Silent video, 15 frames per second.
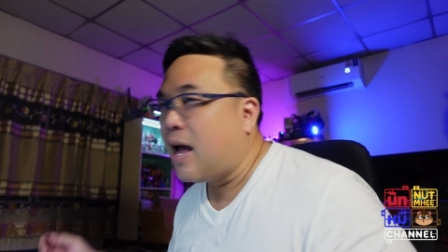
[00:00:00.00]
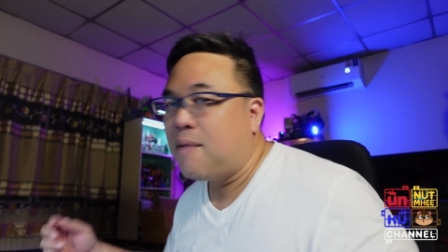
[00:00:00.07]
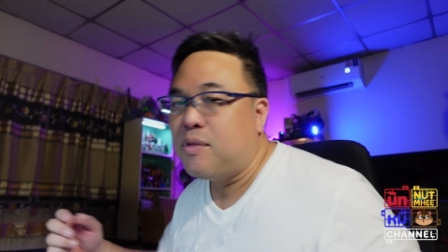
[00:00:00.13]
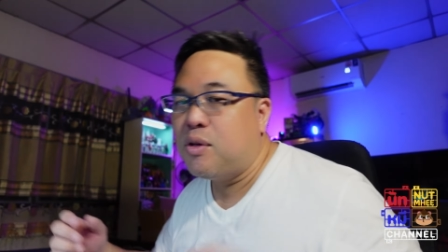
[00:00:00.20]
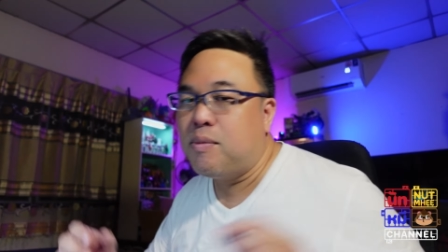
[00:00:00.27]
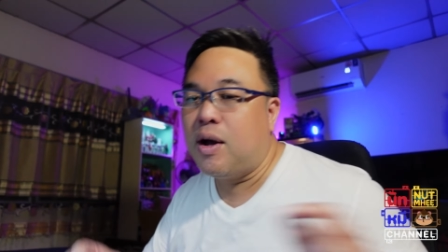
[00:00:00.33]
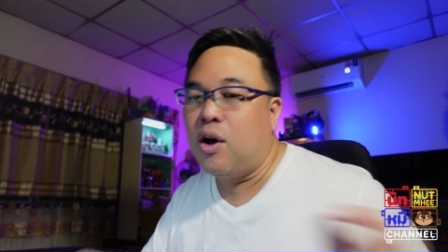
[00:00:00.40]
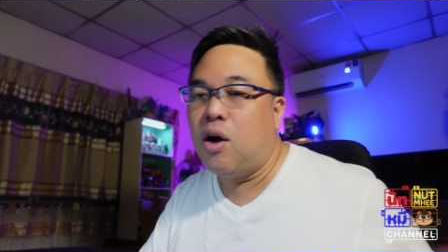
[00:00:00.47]

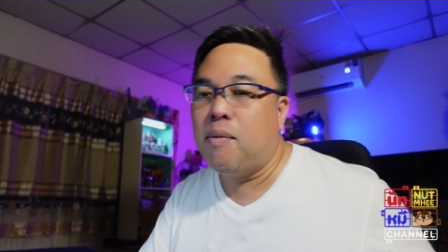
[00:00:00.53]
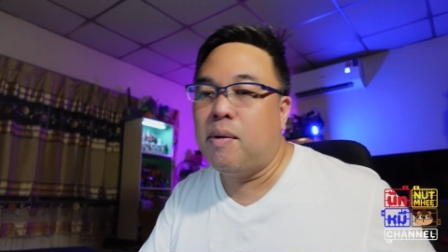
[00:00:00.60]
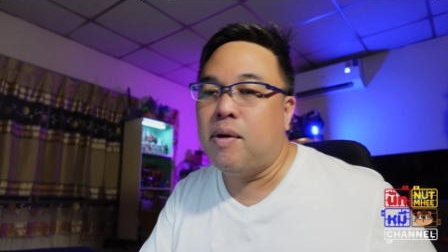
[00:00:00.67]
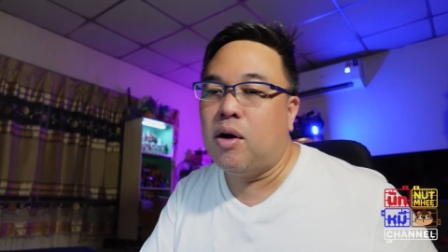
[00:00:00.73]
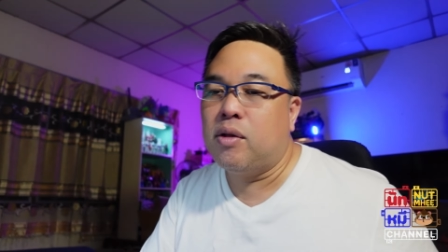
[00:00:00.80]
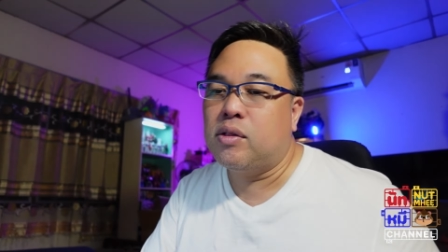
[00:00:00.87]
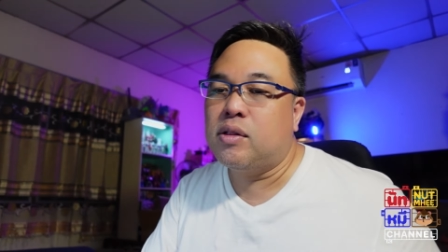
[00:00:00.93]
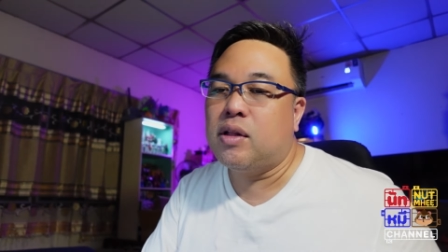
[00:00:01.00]
มาออก
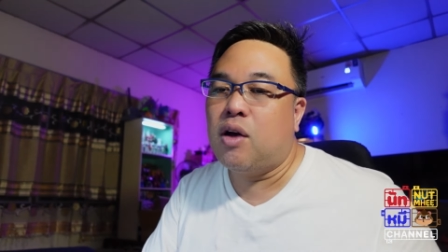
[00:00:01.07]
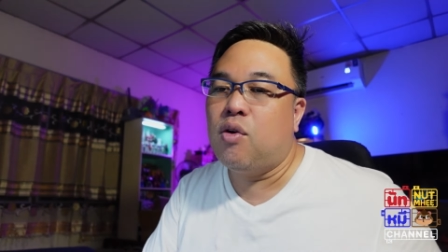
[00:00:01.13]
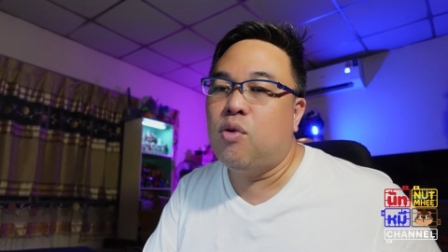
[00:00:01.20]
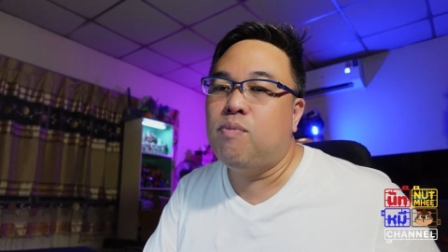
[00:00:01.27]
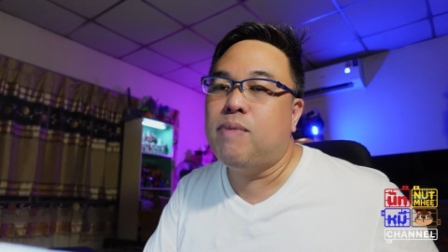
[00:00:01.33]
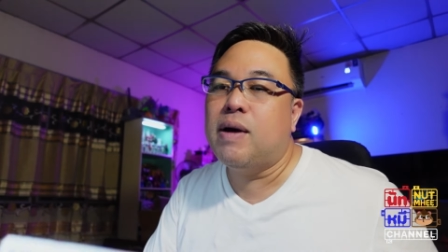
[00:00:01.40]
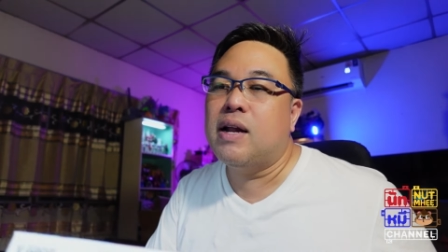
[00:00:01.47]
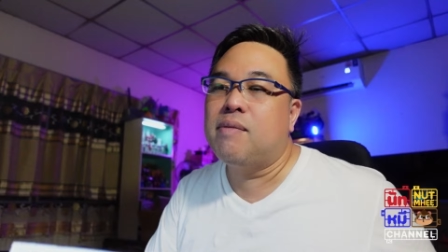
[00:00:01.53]
เขา
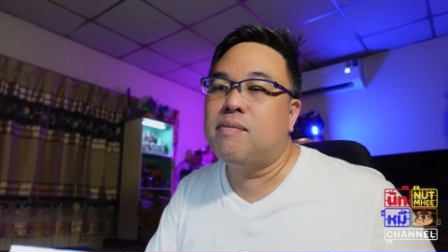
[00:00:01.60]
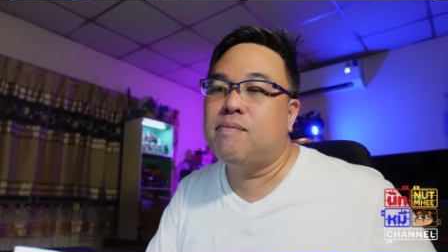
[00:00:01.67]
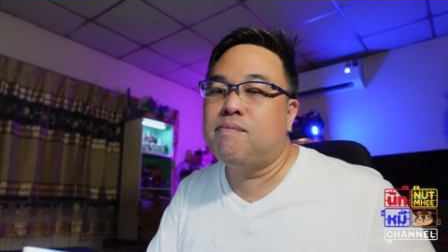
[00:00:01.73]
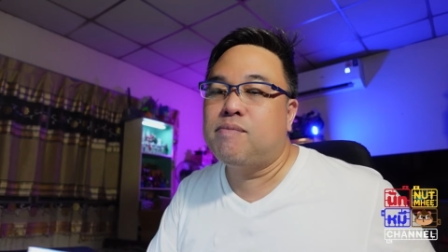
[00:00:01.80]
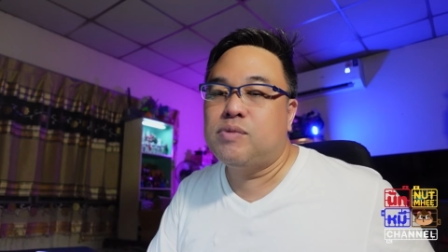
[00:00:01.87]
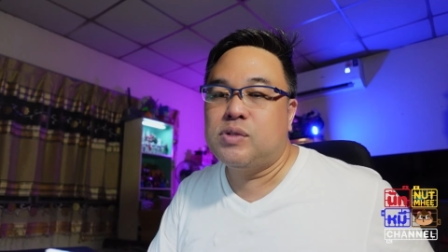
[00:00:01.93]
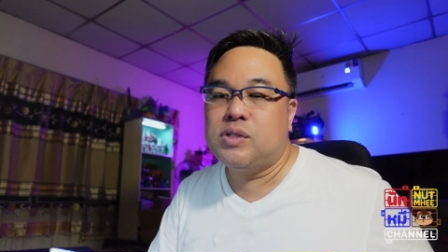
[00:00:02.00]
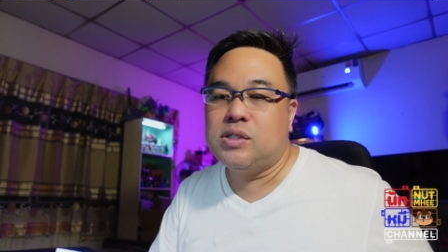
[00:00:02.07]
เปิด
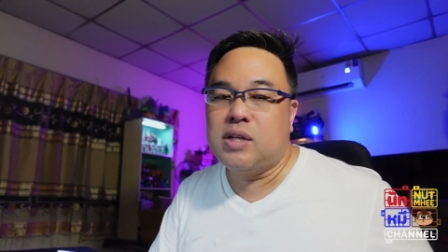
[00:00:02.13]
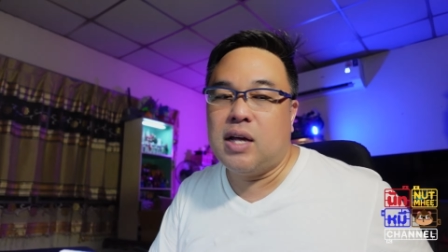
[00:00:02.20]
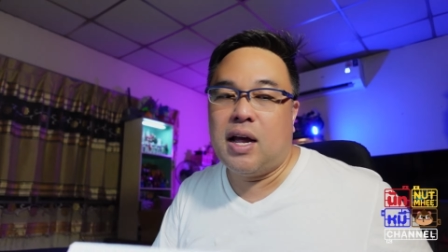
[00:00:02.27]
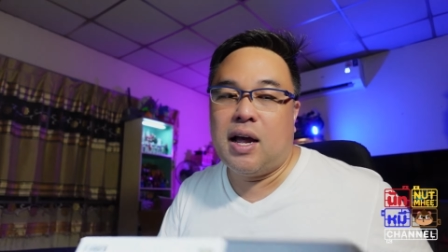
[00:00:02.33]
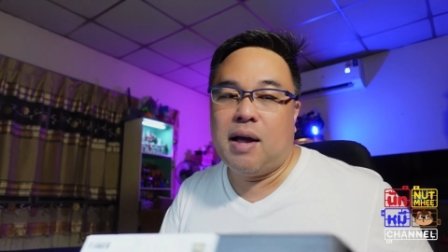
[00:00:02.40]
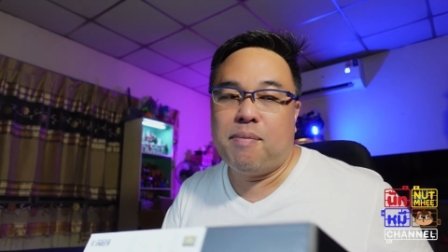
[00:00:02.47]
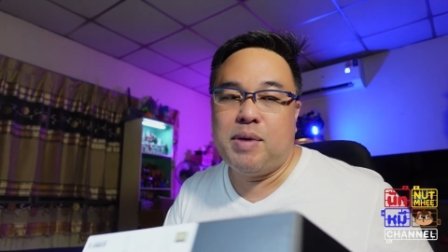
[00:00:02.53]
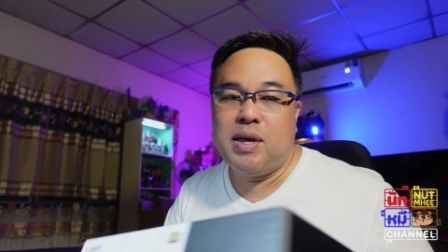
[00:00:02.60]

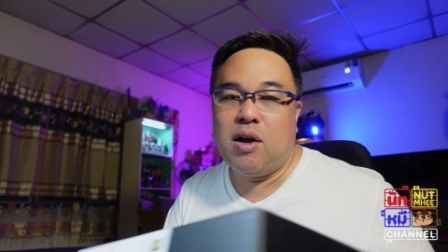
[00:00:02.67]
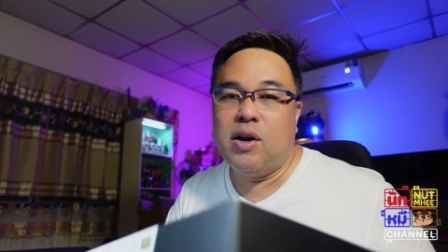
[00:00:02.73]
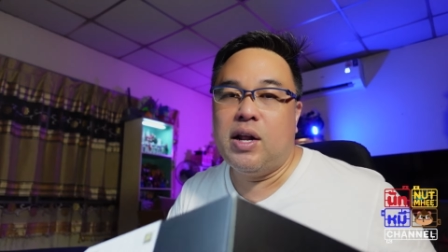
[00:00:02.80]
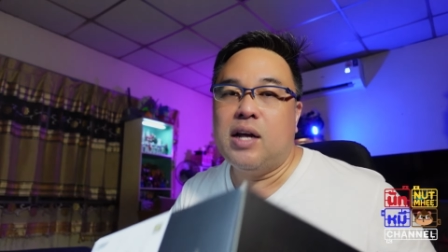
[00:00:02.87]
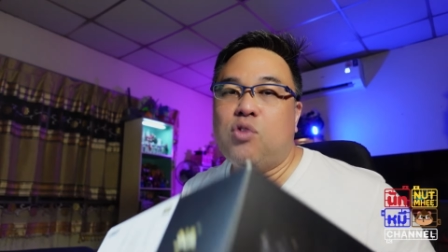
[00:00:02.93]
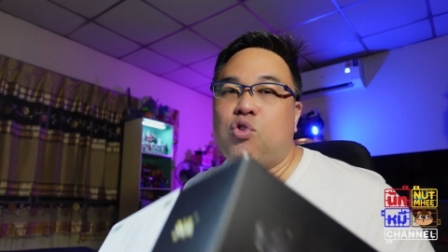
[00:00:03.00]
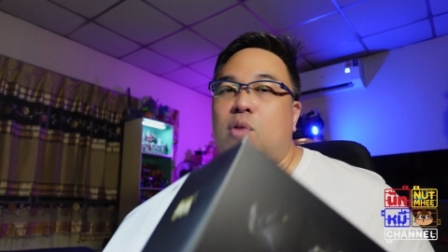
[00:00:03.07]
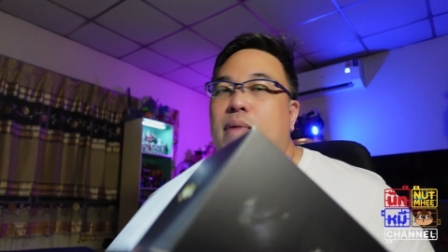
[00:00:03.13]
พรีออเดอร์
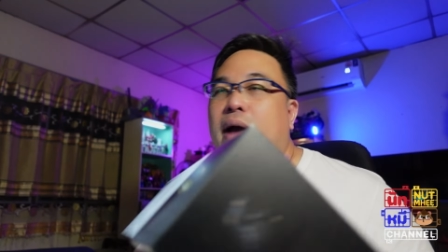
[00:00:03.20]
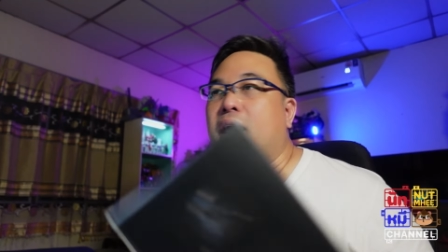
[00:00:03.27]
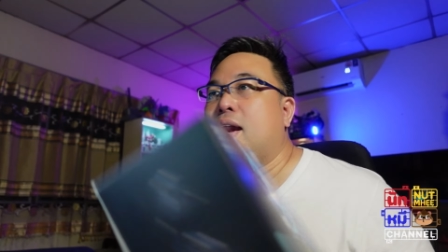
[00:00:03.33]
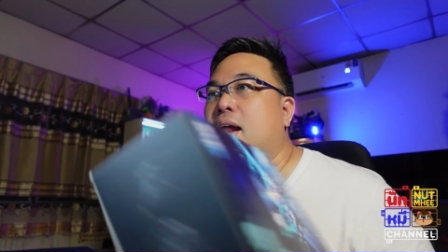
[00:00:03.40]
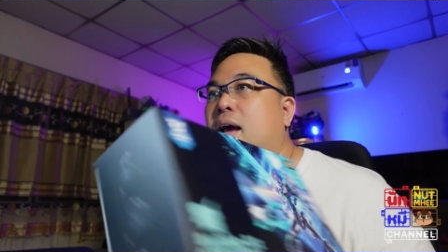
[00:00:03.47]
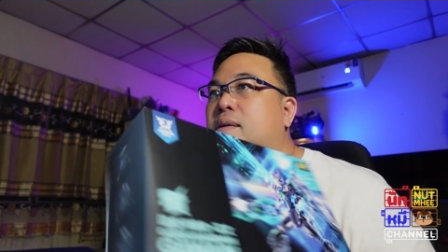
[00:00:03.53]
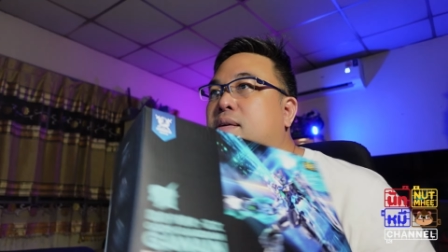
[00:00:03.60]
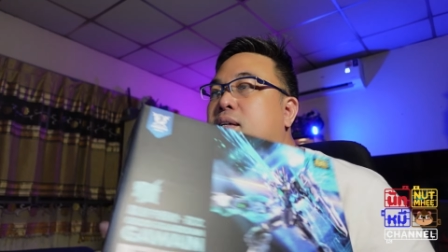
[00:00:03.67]
ตัวใหม่นะ
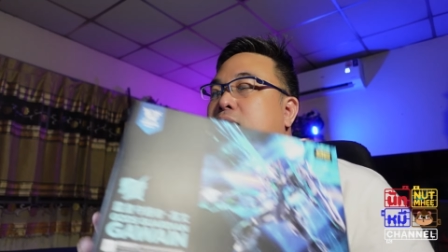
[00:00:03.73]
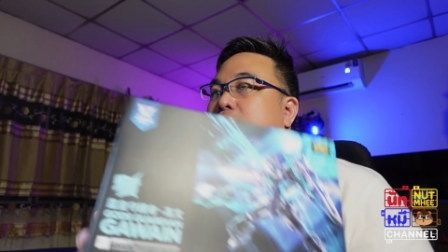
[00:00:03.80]
คือเจ้า